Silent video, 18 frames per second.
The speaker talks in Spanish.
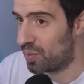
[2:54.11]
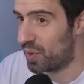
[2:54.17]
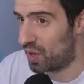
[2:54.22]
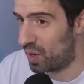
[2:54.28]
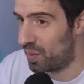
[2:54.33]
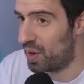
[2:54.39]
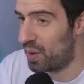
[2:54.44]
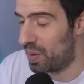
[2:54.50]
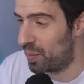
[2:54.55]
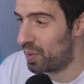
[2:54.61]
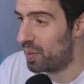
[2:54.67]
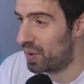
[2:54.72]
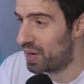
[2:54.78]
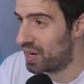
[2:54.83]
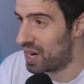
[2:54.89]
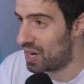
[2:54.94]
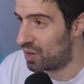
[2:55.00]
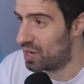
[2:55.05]
por lo menos me puedo
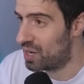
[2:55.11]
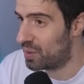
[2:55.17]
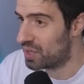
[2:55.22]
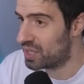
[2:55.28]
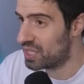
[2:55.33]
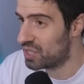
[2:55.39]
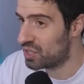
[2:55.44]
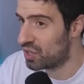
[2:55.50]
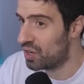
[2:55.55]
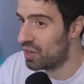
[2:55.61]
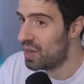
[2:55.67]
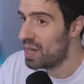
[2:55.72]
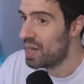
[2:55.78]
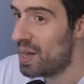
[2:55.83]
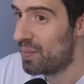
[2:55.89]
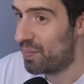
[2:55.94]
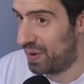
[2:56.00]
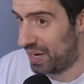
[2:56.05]
poner algo en el bolsillo,
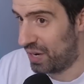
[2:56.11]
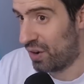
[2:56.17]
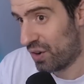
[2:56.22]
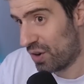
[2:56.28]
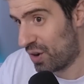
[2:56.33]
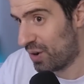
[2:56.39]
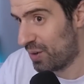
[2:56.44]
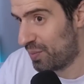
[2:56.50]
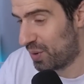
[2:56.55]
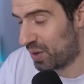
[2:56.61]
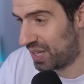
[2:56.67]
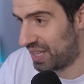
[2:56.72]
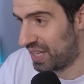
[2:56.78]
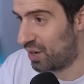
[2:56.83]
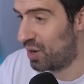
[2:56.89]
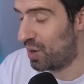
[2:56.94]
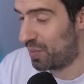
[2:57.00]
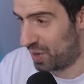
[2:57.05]
pero no porque
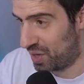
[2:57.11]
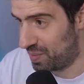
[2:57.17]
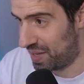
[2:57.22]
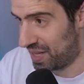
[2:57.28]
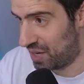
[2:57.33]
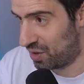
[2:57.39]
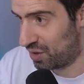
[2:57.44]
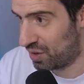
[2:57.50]
tengo lo peor del pantalón